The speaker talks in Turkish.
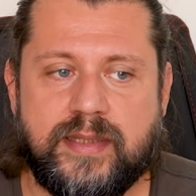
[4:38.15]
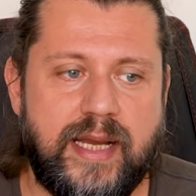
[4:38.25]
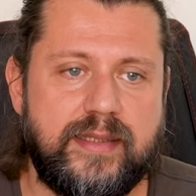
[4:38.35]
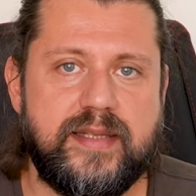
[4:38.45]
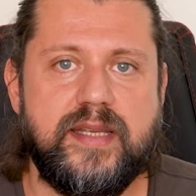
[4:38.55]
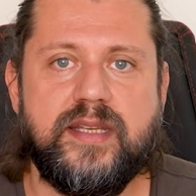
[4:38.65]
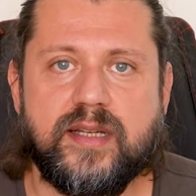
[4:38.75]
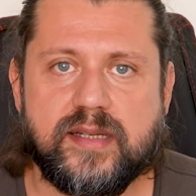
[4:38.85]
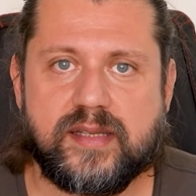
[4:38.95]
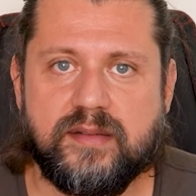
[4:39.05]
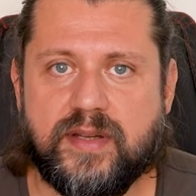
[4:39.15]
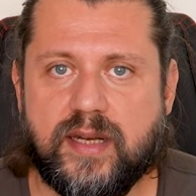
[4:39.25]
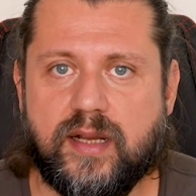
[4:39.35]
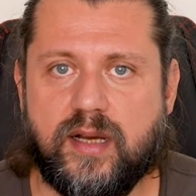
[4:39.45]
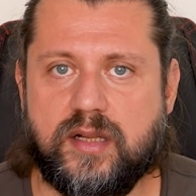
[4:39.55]
neredeyse yarısını
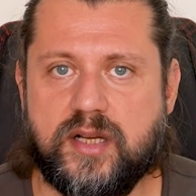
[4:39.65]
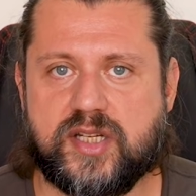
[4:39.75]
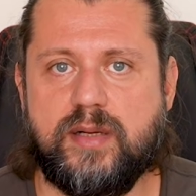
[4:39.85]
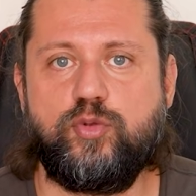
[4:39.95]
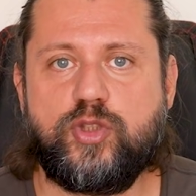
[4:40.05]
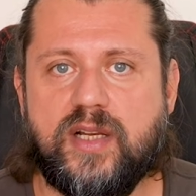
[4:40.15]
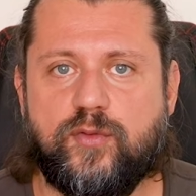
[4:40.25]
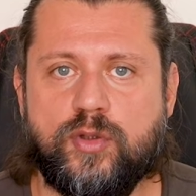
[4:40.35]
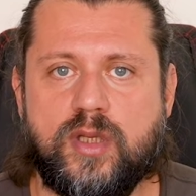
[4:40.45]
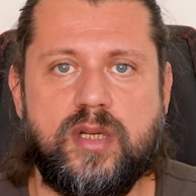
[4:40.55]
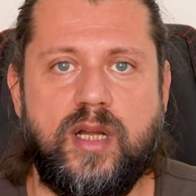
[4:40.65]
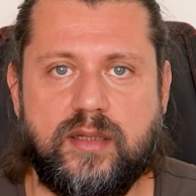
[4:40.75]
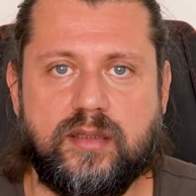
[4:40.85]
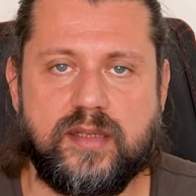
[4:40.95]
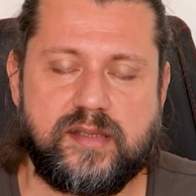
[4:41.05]
vererek arkadaşlar bu telefonlara
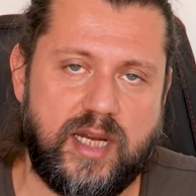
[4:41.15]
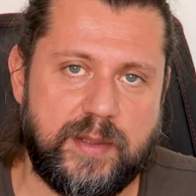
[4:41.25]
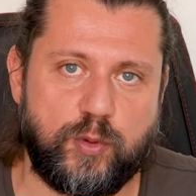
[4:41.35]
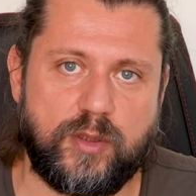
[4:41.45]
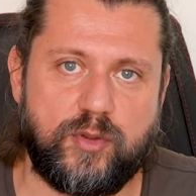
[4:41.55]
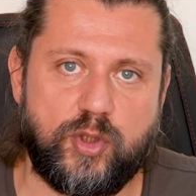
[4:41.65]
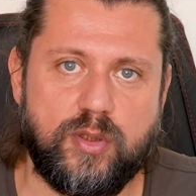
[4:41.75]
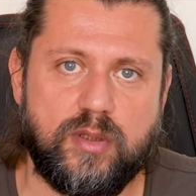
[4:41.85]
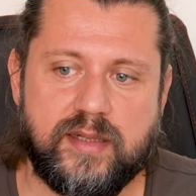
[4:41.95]
rahatlıkla sahip olabiliyor.